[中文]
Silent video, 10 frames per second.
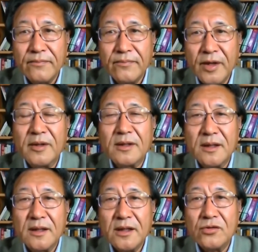那么
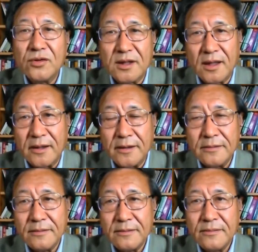印度死了
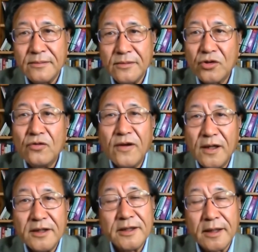人，中
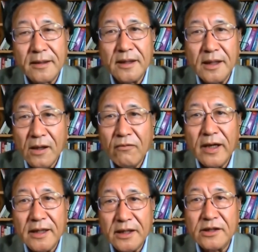方实际上因
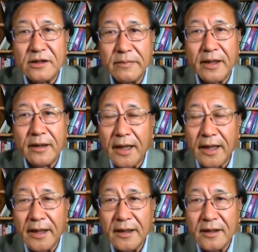为他是有备而
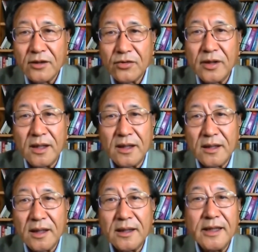来，所以
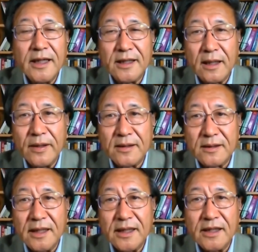他带着大棒子，
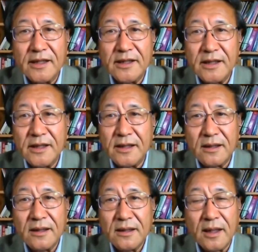带着铁吉利的
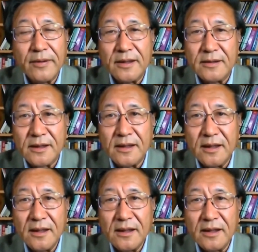大棒子，
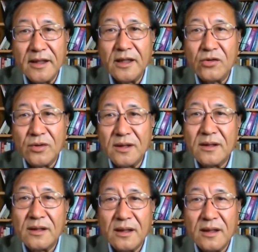那印度
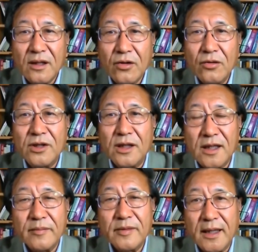人空手和
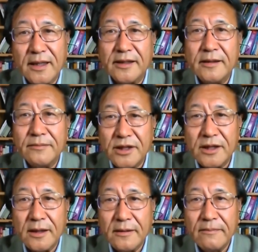他们打肯定不行，
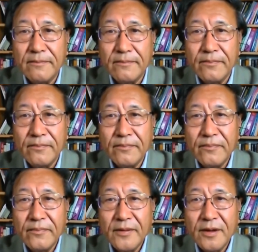
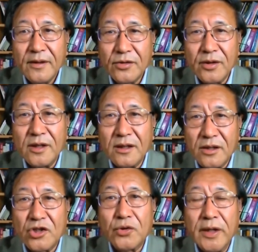所以
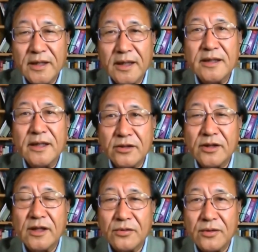吃亏的当然就
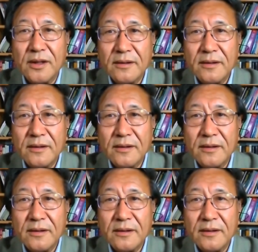是印度人。